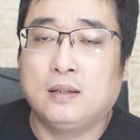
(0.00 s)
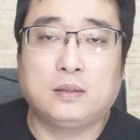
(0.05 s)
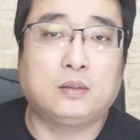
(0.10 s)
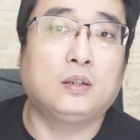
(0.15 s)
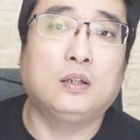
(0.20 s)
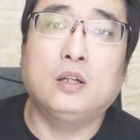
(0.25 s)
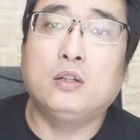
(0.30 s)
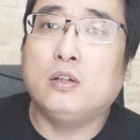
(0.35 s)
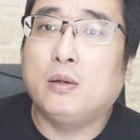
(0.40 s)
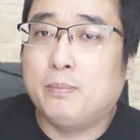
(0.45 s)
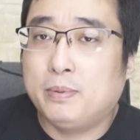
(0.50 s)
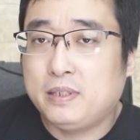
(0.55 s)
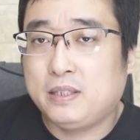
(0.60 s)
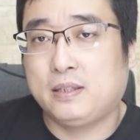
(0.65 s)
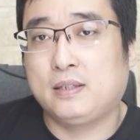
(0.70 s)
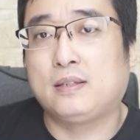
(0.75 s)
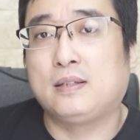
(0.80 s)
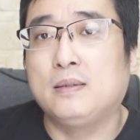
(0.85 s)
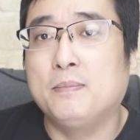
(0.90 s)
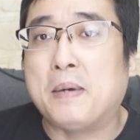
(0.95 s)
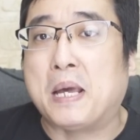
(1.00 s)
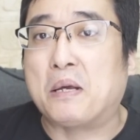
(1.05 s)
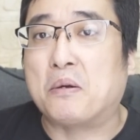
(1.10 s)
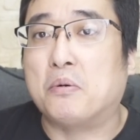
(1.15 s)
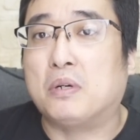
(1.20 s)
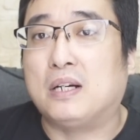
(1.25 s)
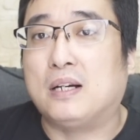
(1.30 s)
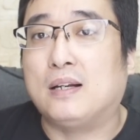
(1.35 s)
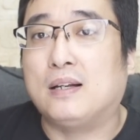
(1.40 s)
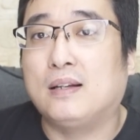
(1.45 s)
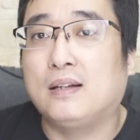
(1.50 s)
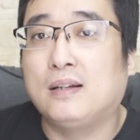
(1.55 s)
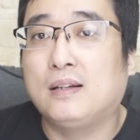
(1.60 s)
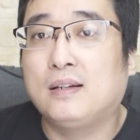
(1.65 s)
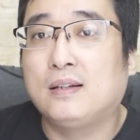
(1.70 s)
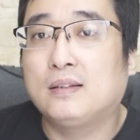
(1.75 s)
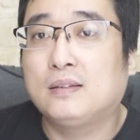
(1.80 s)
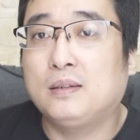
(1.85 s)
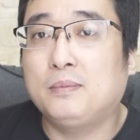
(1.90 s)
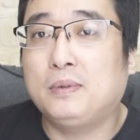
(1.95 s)
得罪不起美国人，
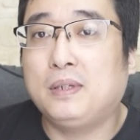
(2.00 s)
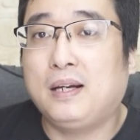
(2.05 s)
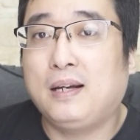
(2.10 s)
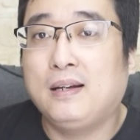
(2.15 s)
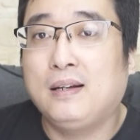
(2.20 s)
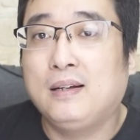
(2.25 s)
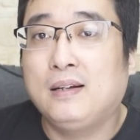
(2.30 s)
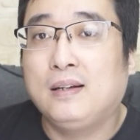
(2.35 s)
对不对？